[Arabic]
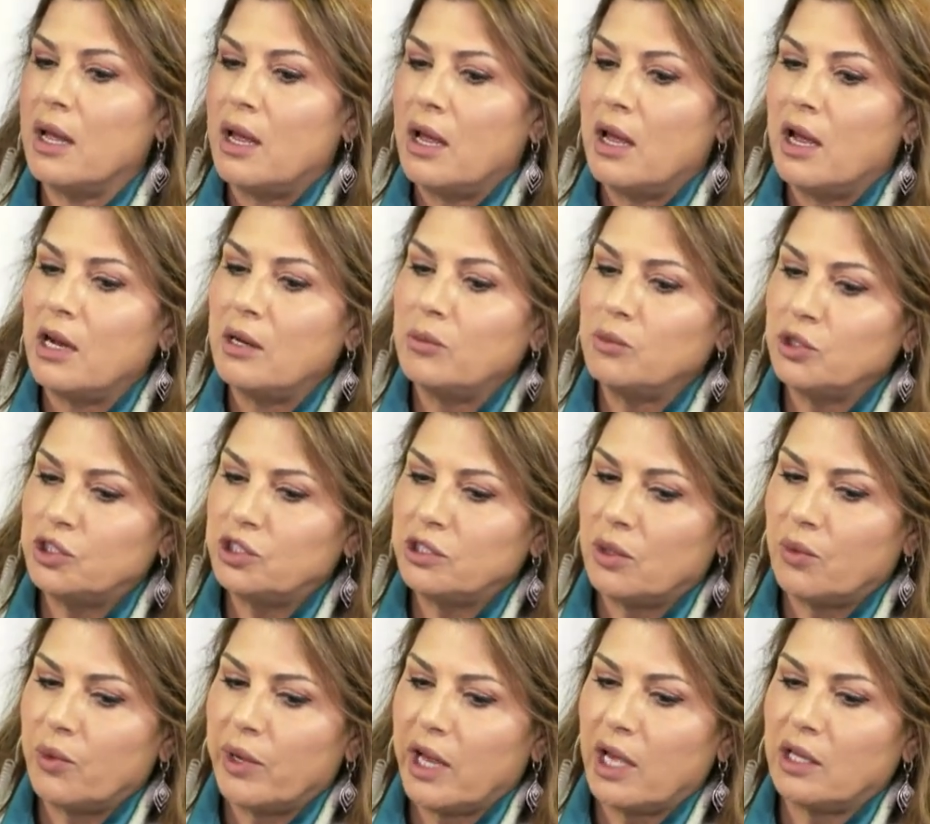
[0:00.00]

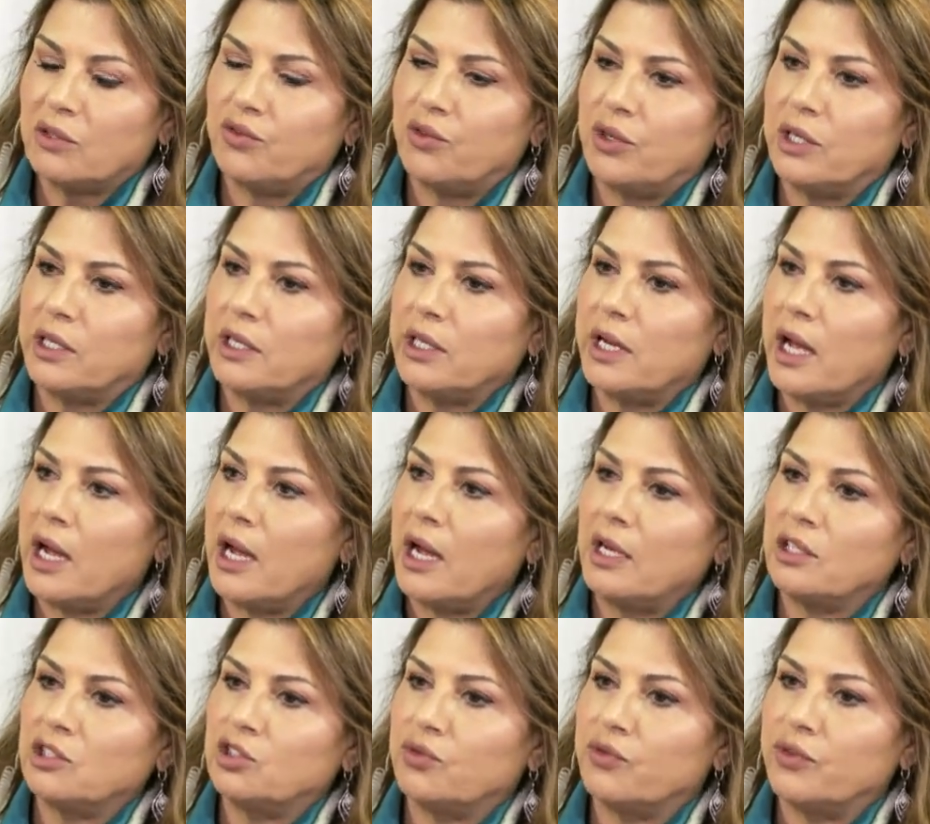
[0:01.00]
المستويات في
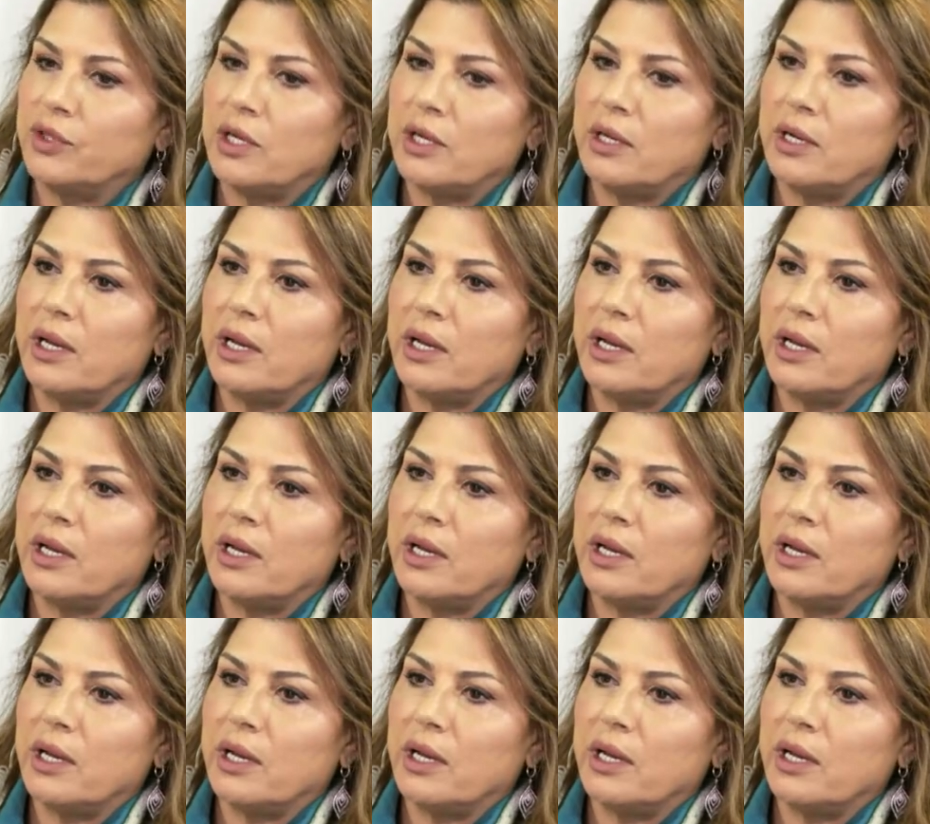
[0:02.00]
العلاج في